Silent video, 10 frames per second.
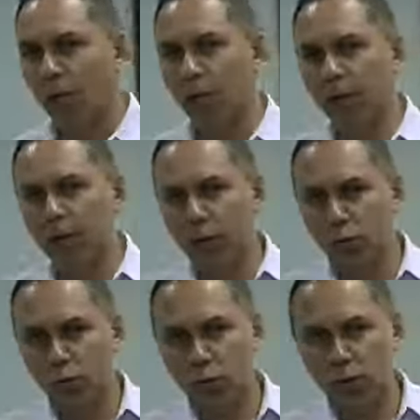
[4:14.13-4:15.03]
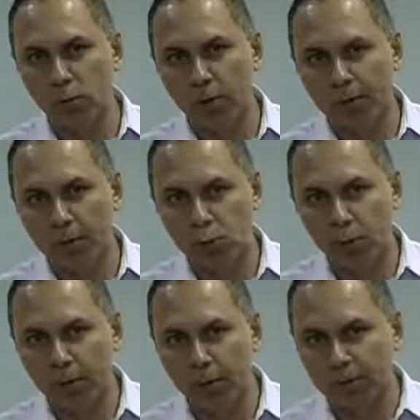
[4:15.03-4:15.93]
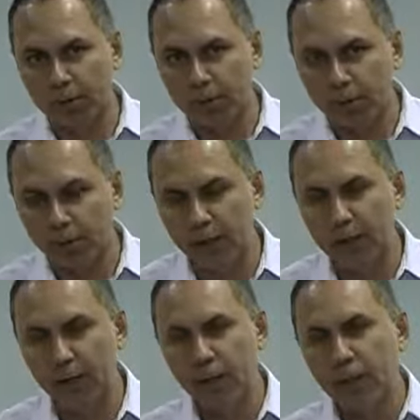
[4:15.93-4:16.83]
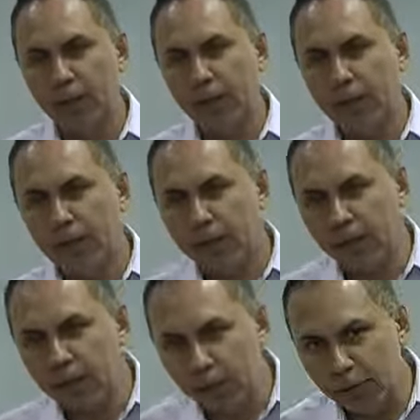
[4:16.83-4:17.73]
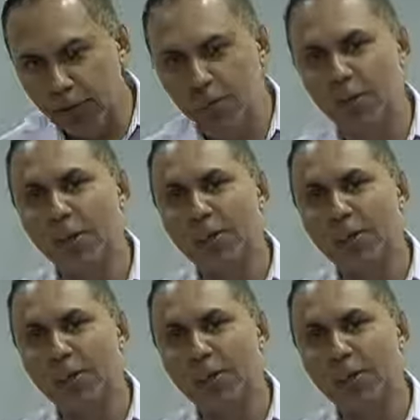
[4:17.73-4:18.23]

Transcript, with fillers: que Deus continue abençoando a vida dele e que esse livro